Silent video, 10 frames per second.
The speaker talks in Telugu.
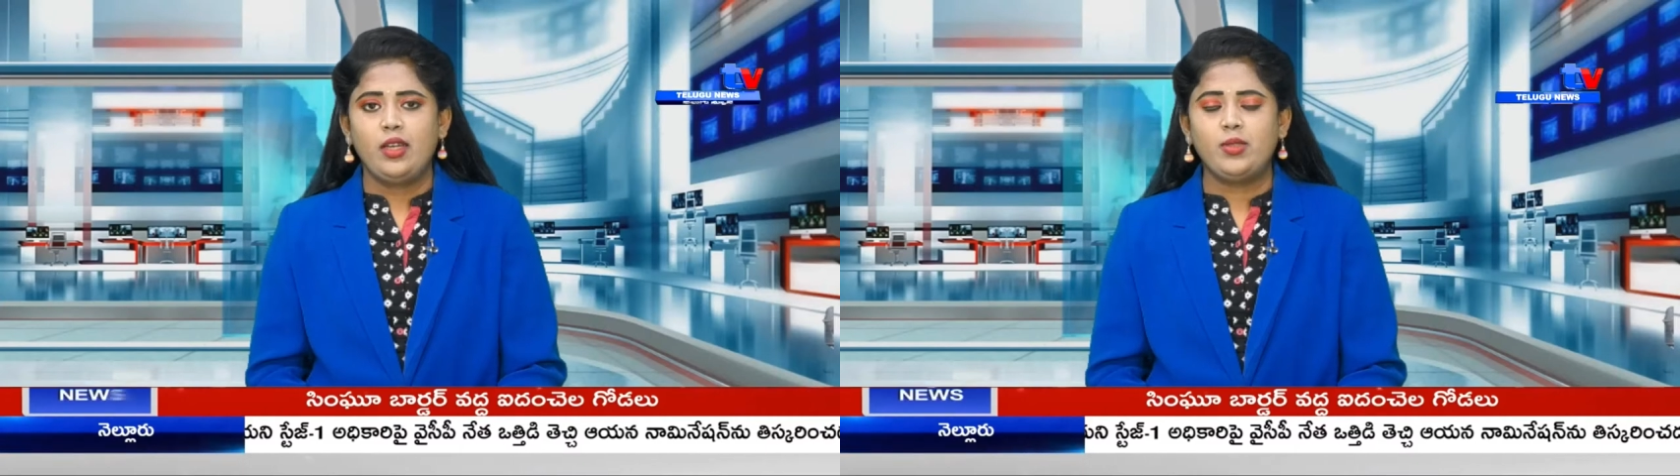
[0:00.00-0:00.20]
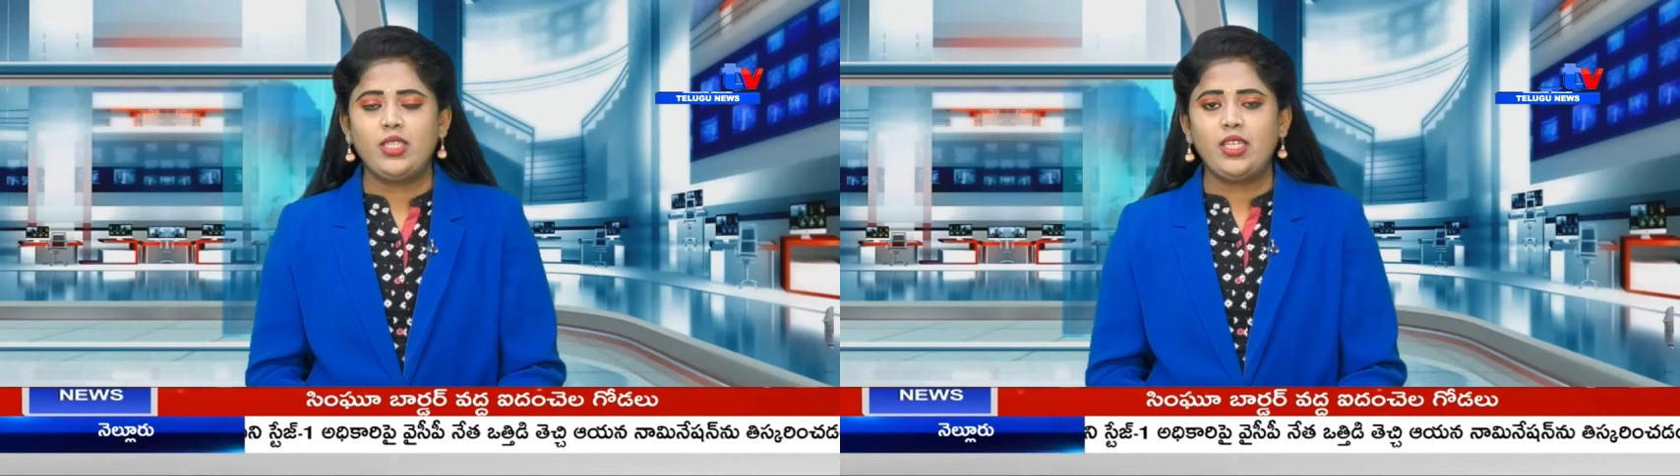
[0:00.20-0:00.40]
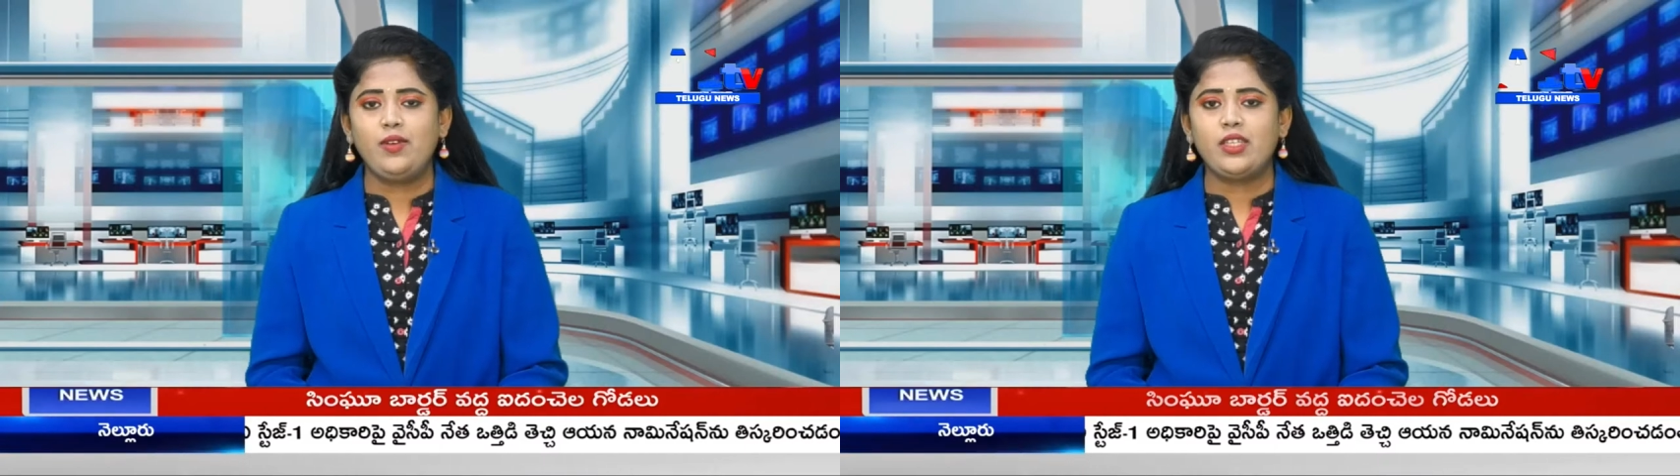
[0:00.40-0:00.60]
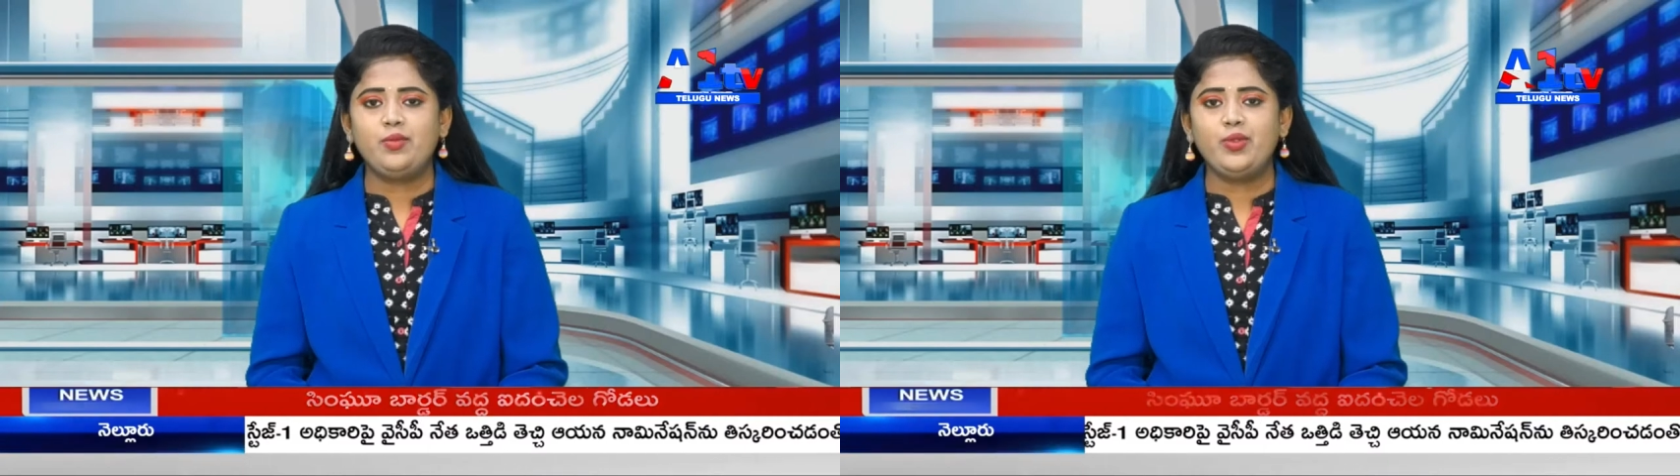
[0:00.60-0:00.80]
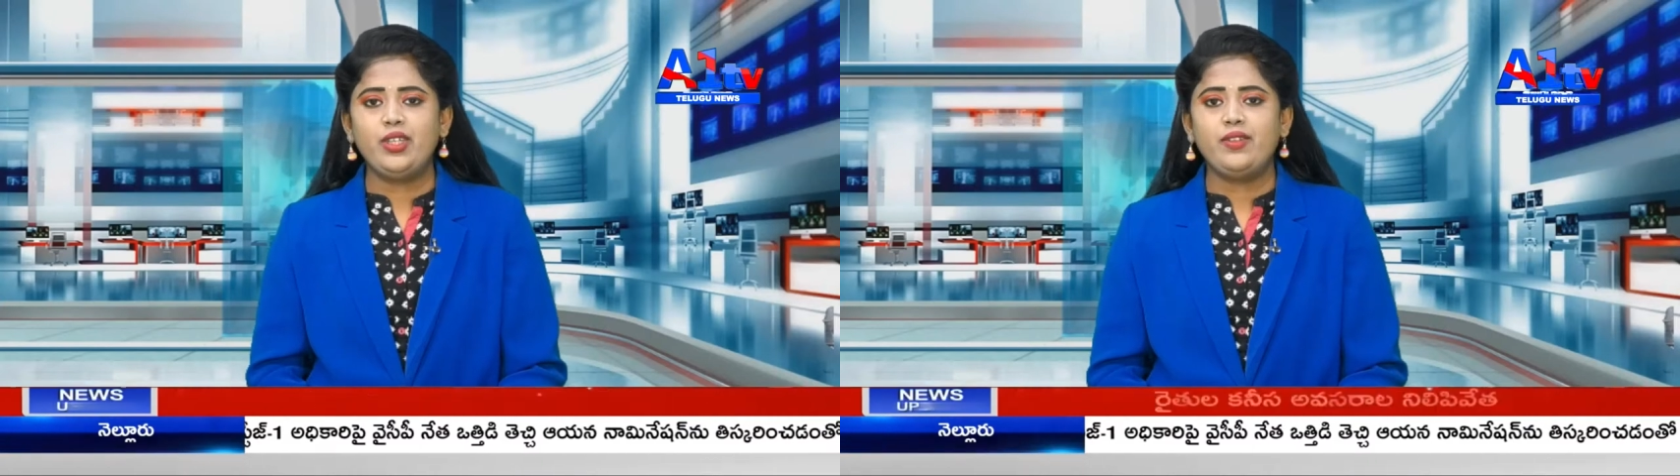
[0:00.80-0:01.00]
నమస్తే
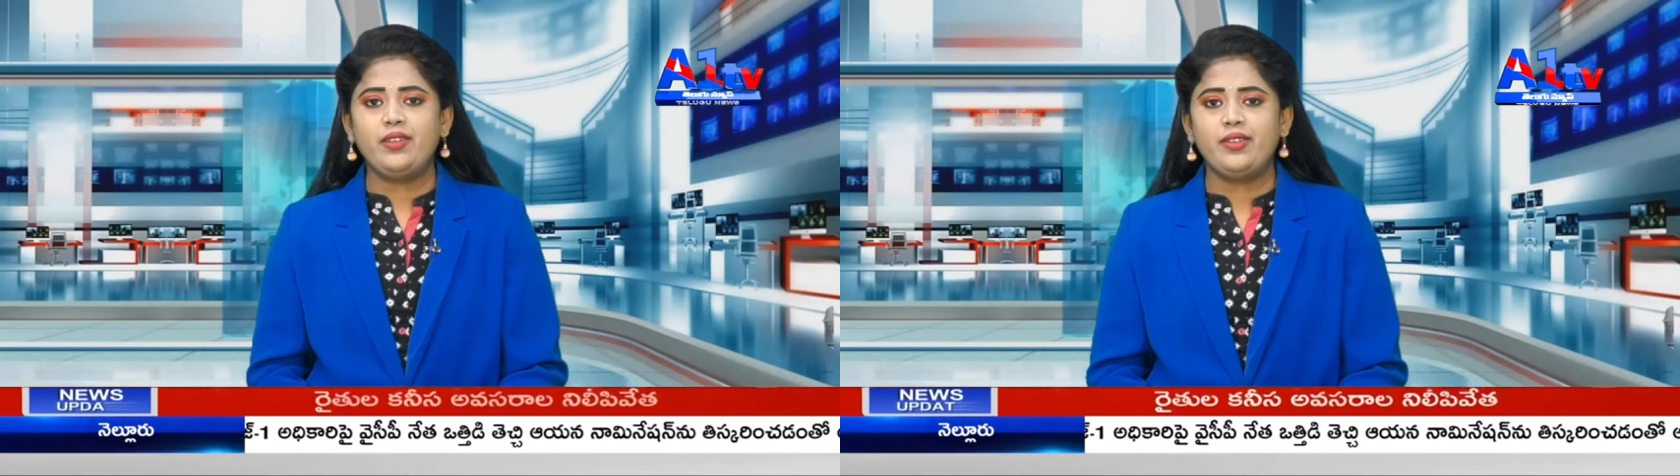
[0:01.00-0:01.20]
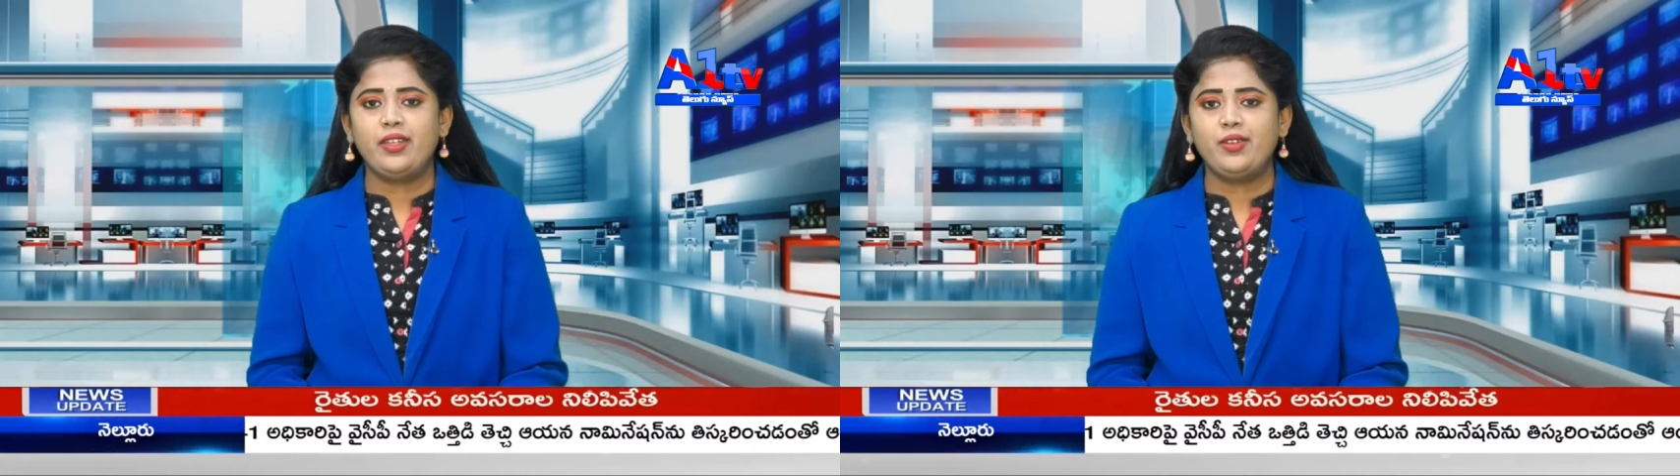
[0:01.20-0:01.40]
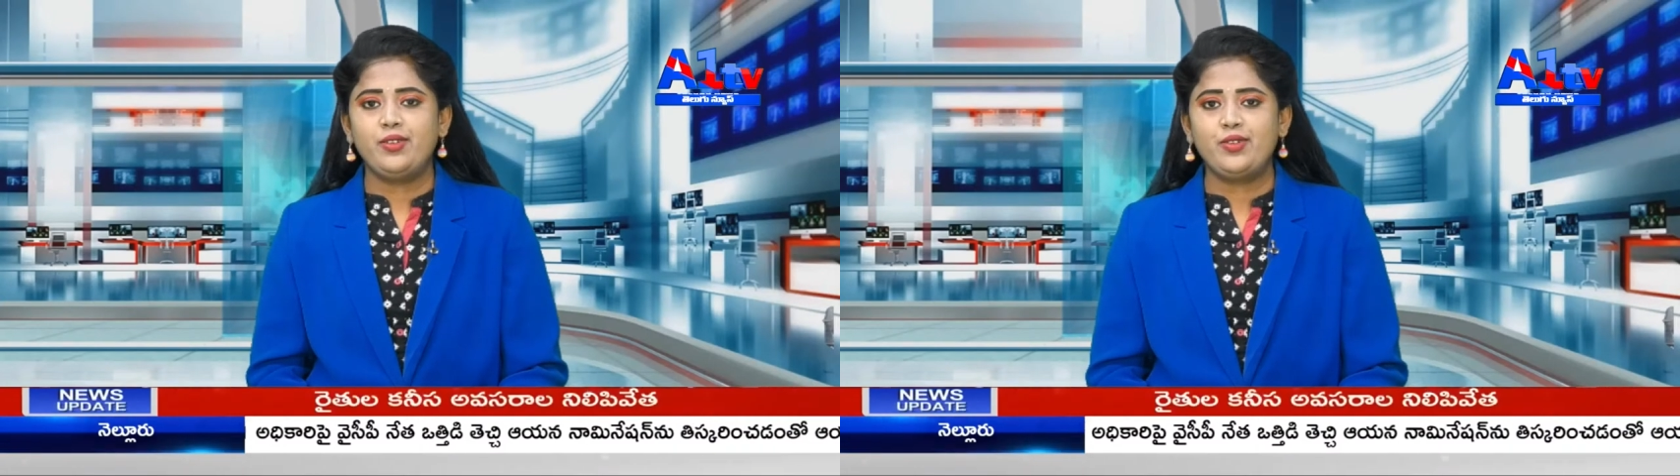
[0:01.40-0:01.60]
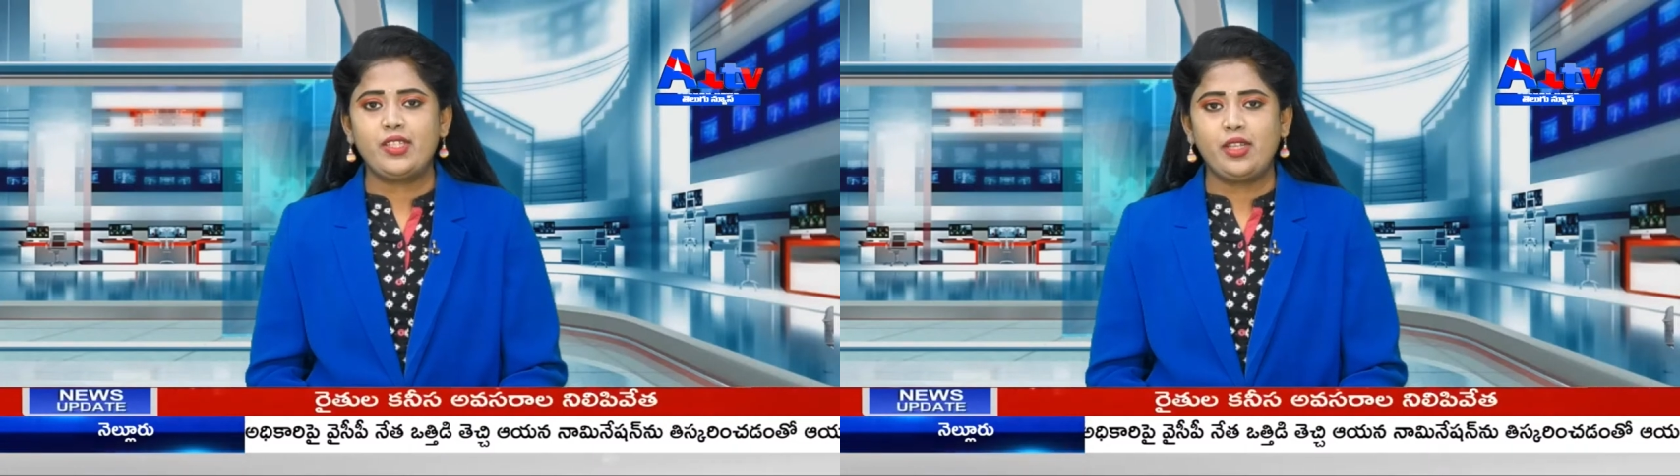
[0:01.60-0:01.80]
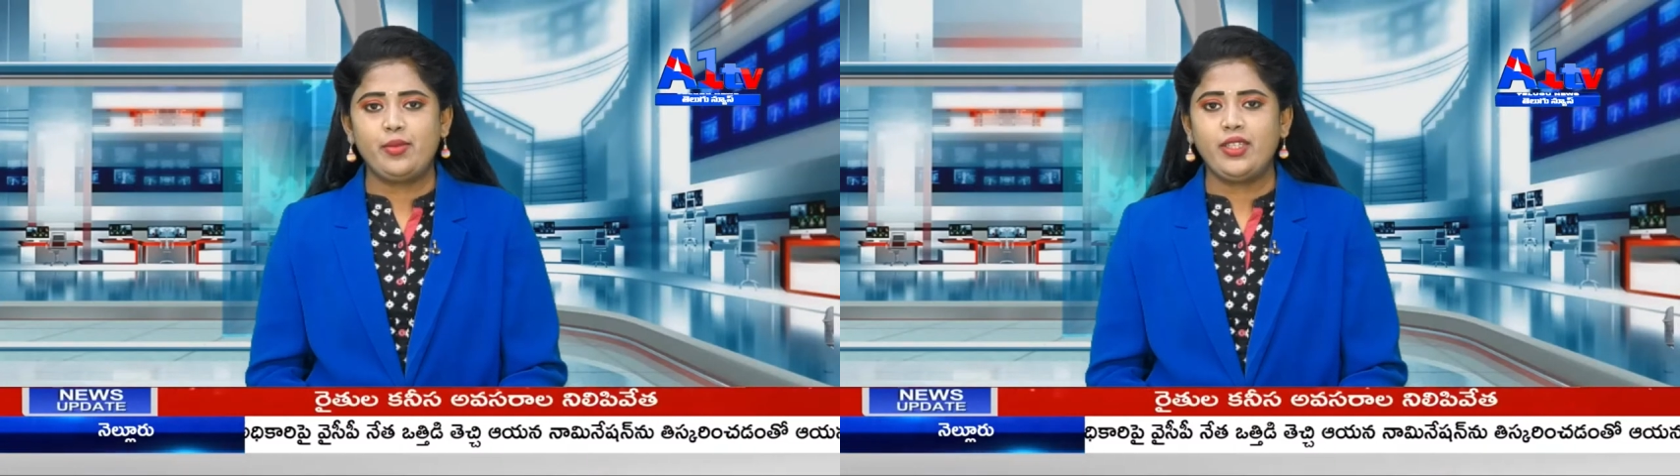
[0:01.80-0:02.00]
వెల్కమ్ టు ఏమన్ టీవీ తెలుగు న్యూస్
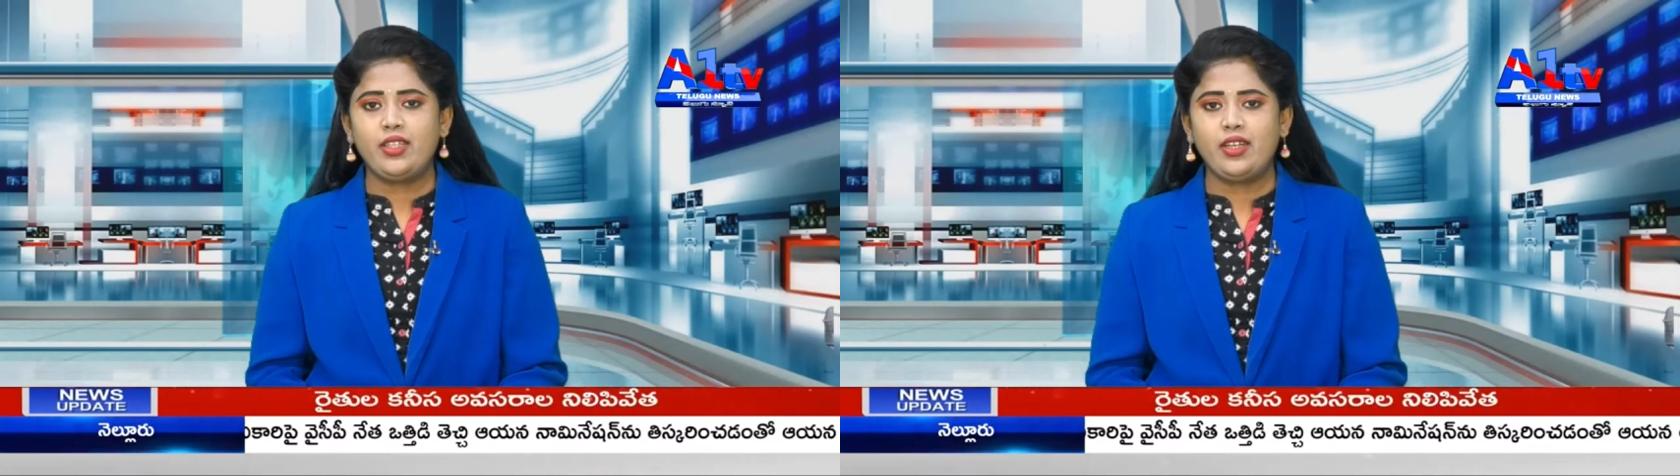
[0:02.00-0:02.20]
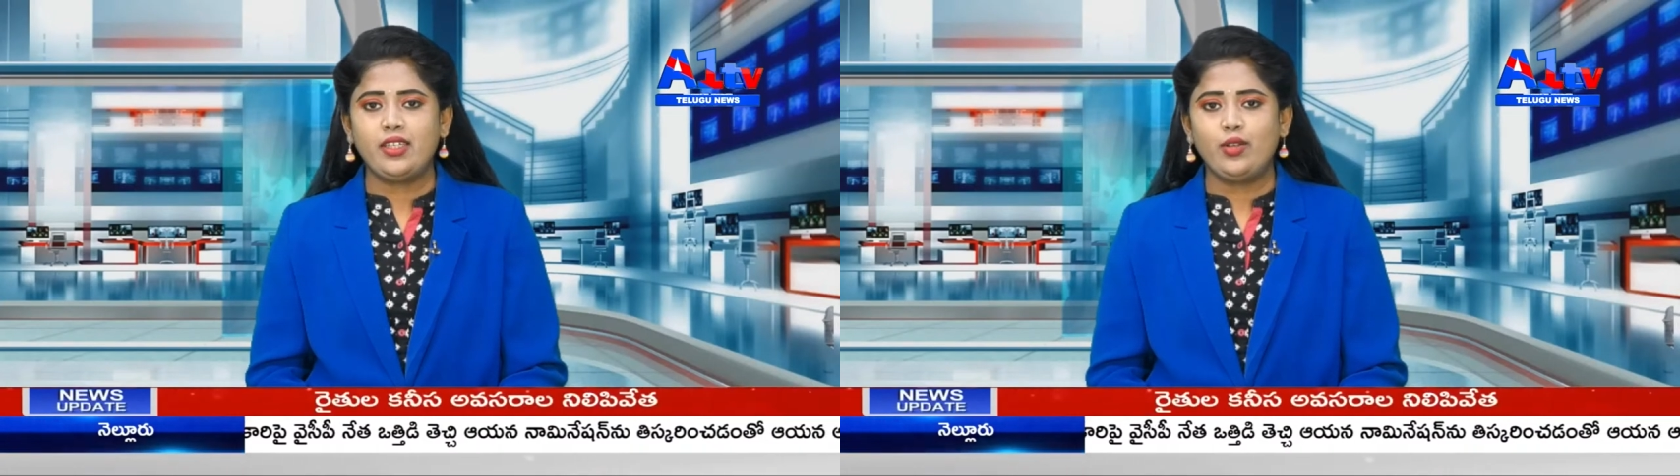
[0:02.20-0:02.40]
నేను మనీష